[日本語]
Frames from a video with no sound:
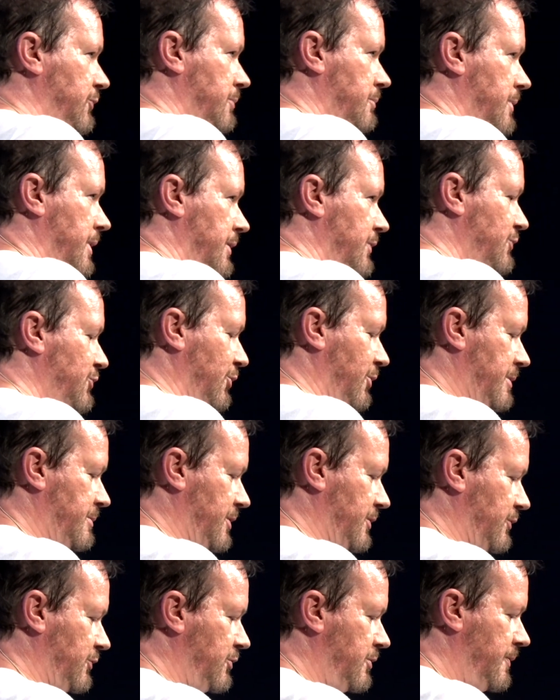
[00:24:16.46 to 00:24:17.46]
えそれ
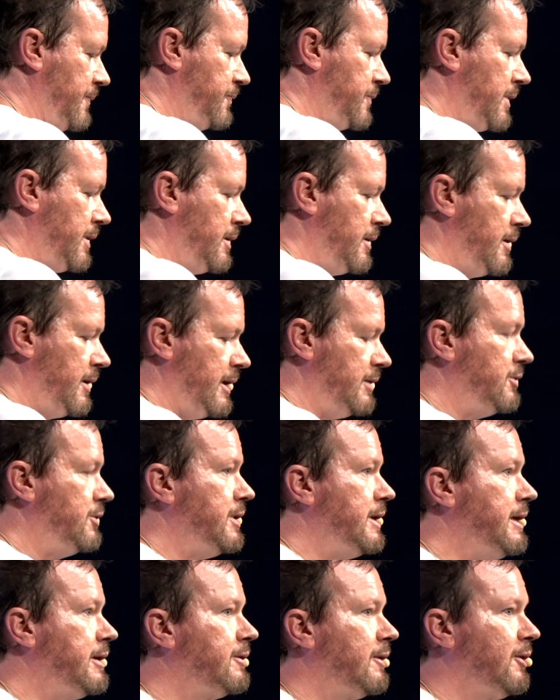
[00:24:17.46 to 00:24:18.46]
で基地という
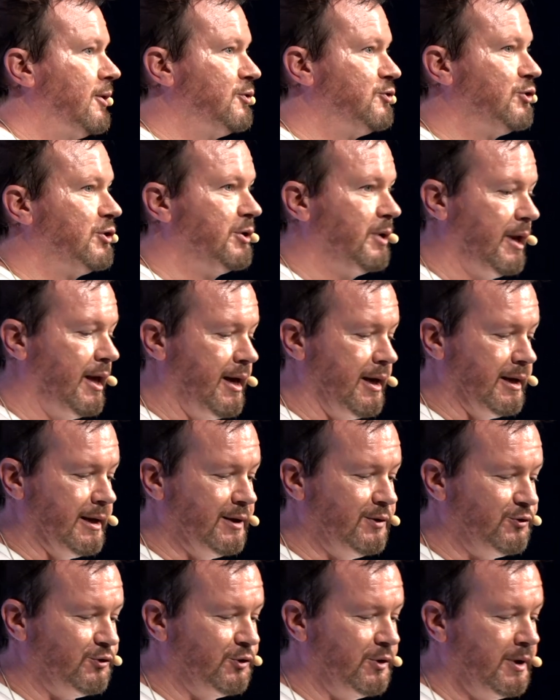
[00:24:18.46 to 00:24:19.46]
のはあ
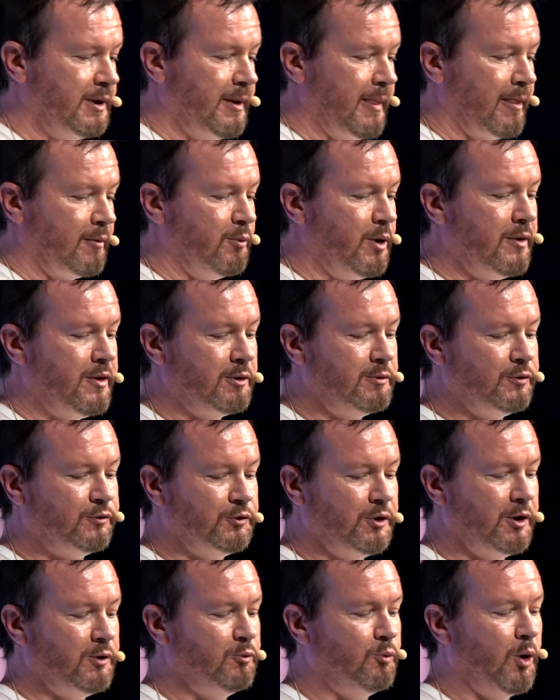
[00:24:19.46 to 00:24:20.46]
他の人間によって楽し
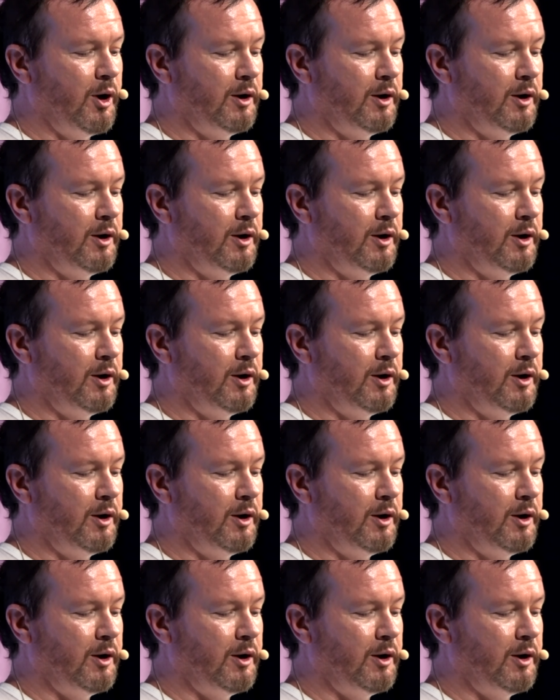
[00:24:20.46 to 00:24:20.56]
いもの